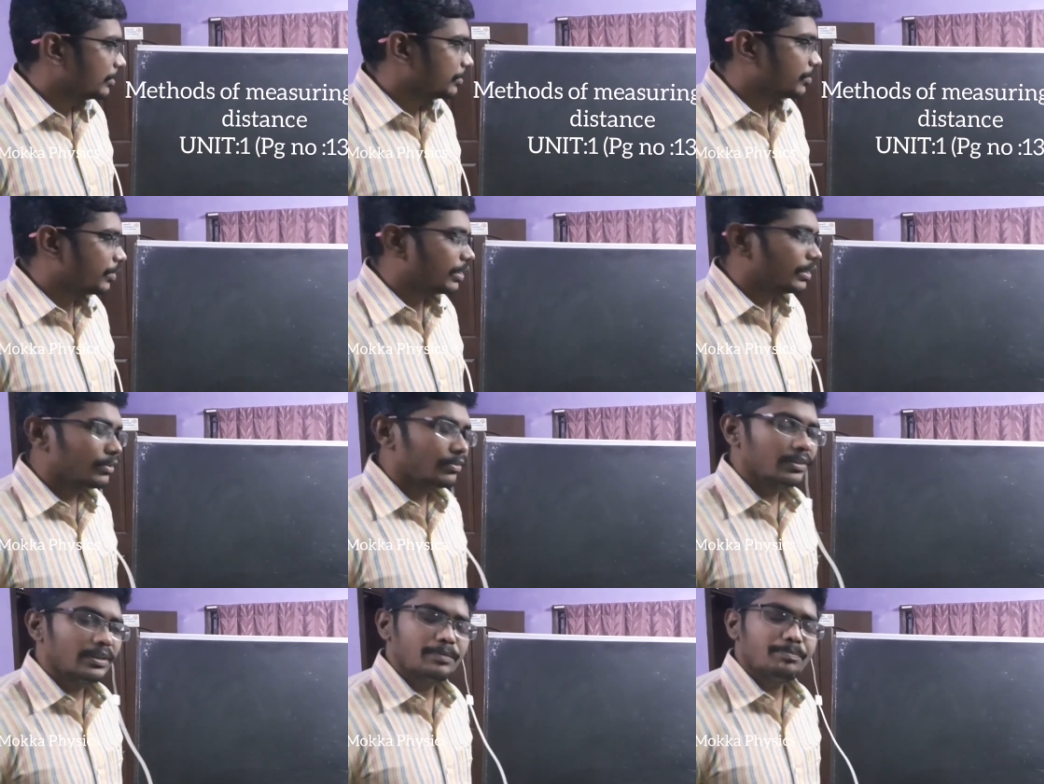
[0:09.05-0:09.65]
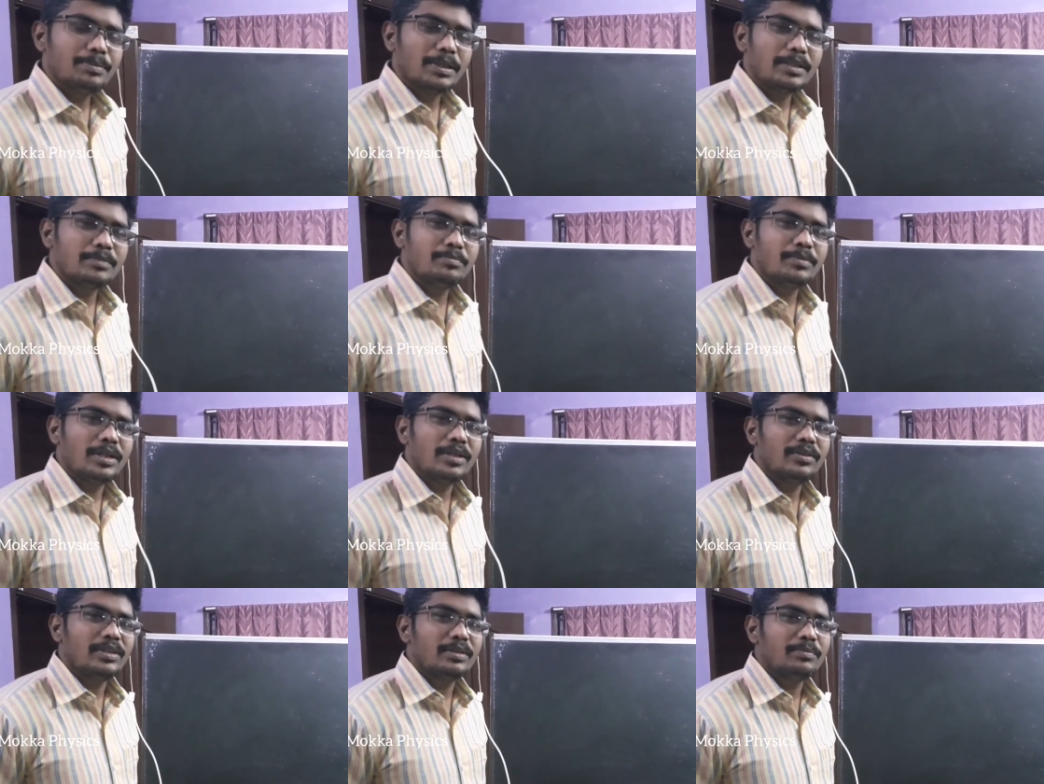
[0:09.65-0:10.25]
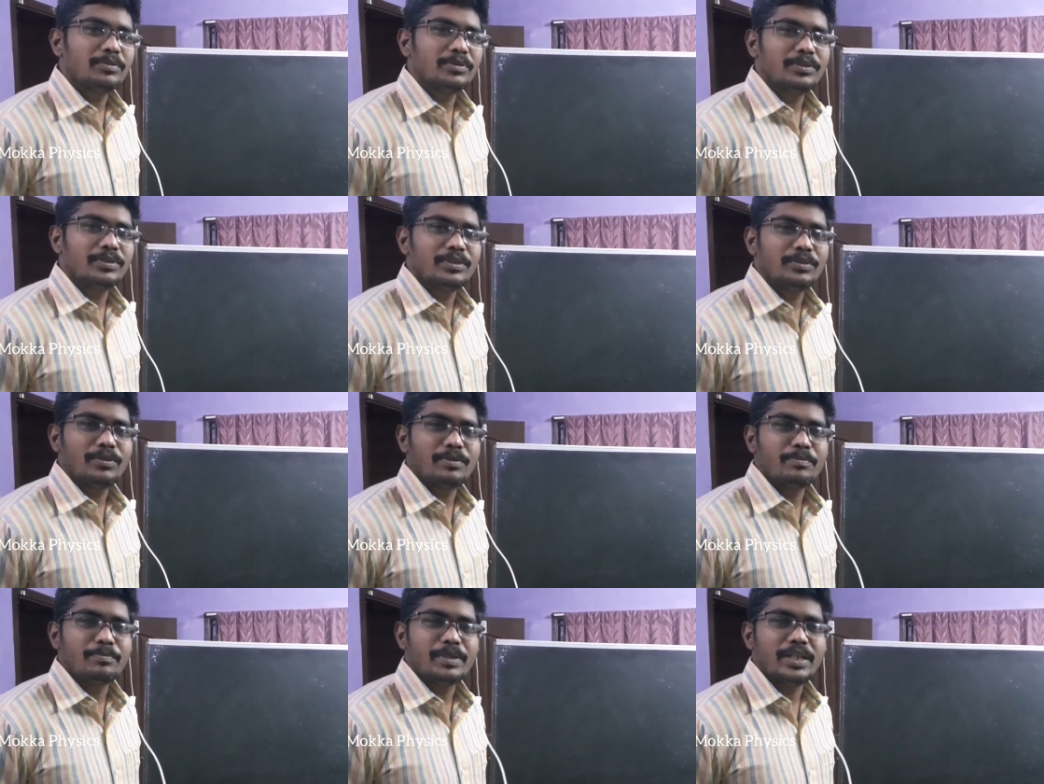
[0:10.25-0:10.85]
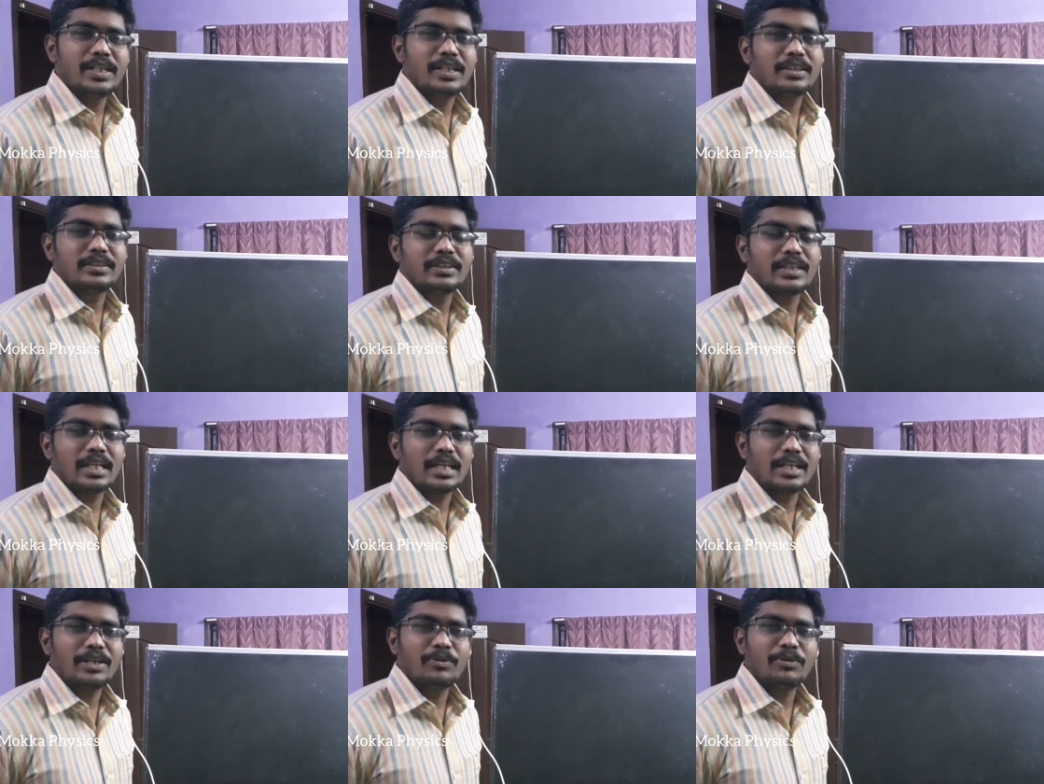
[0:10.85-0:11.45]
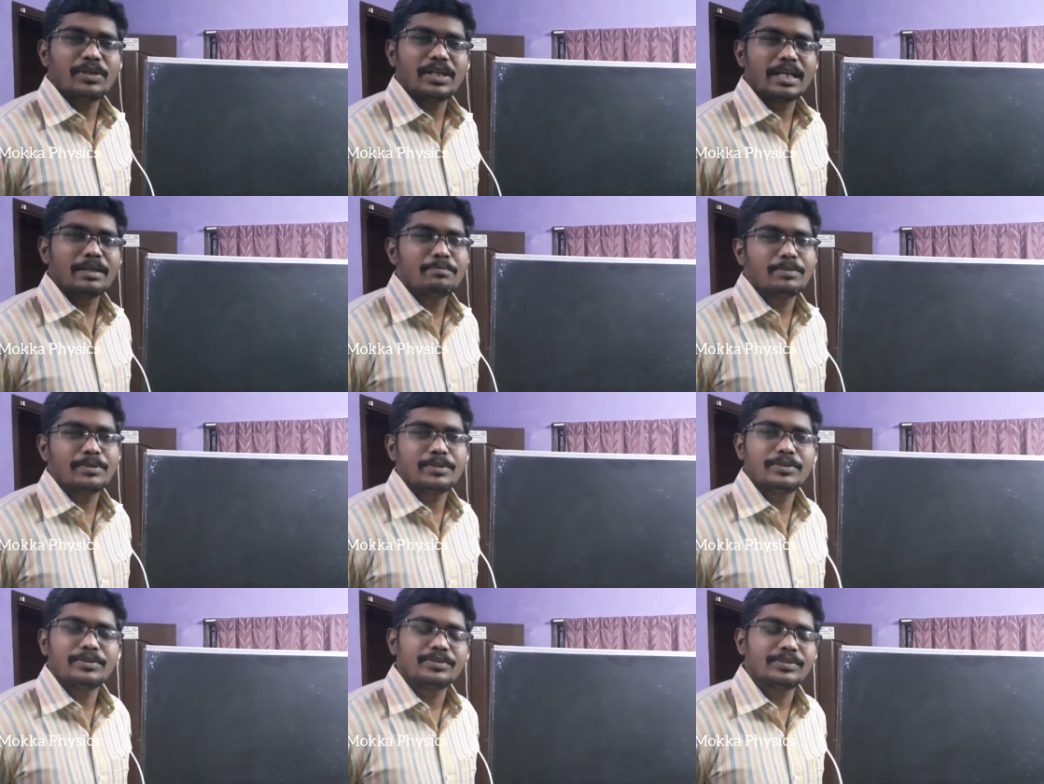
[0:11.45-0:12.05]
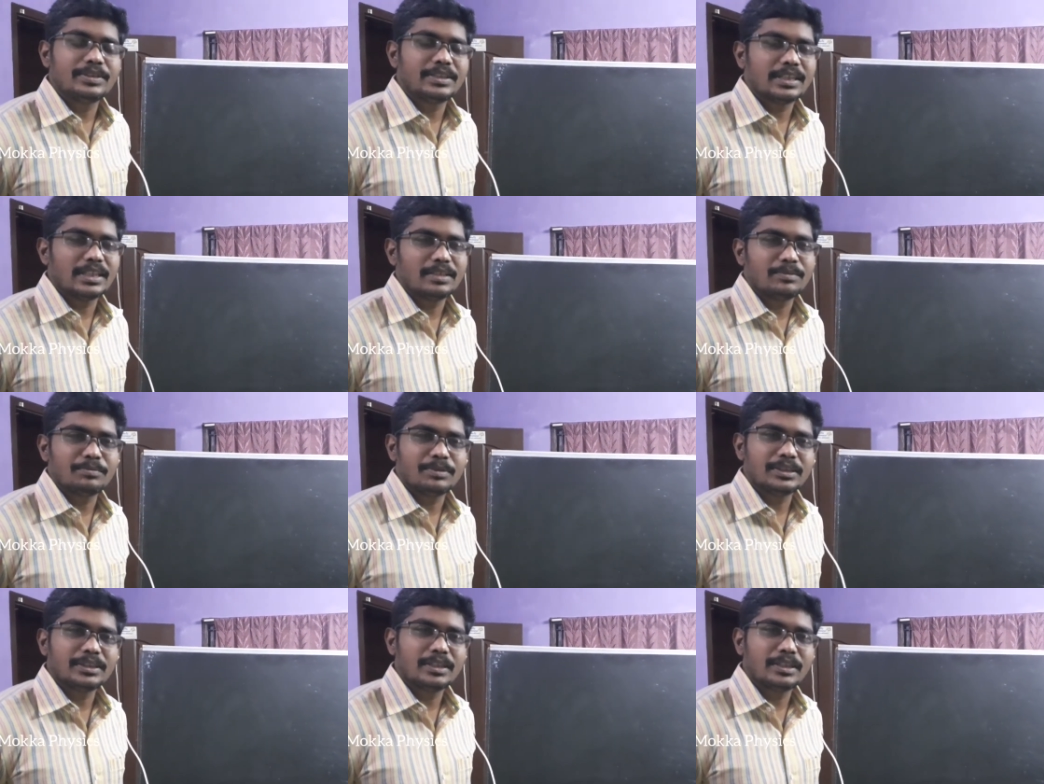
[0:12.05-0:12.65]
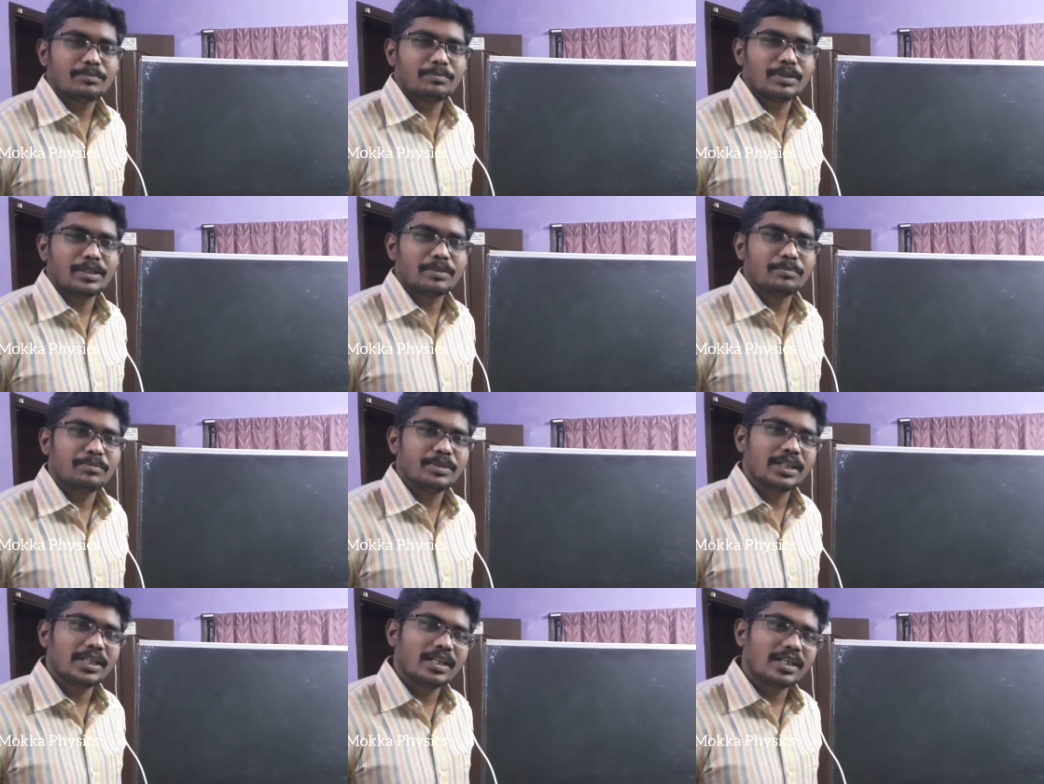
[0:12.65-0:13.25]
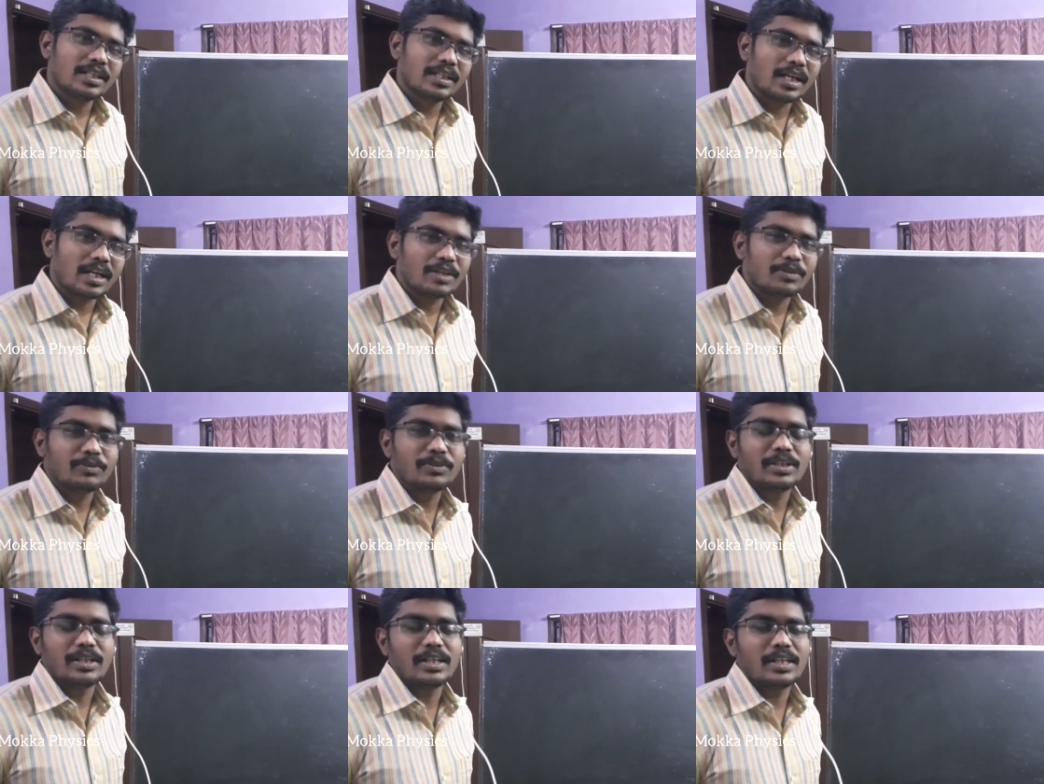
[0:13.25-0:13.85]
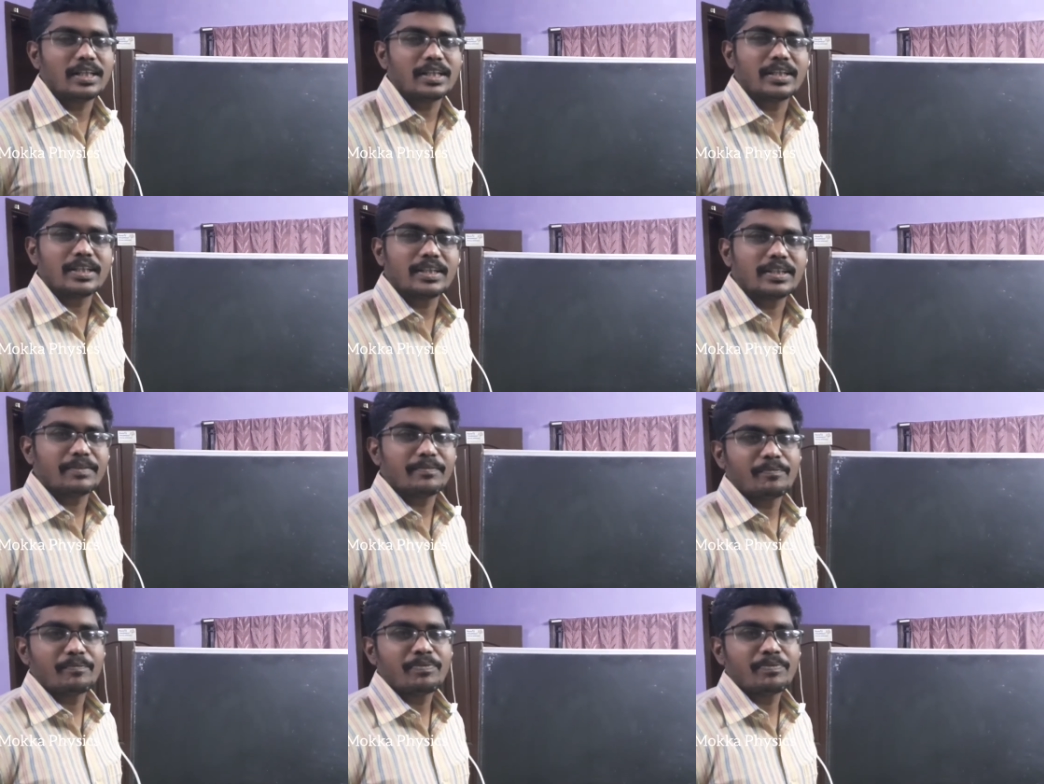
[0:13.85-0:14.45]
ஸோ அது வந்து பெரும்பாலும் நம்ம வந்து ஒரு மீட்டர் ஸ்கேலையோ டேப்போ வச்சுலாம் மெஷர் பண்ண முடியாத அளவுகள்லாம் இருக்குது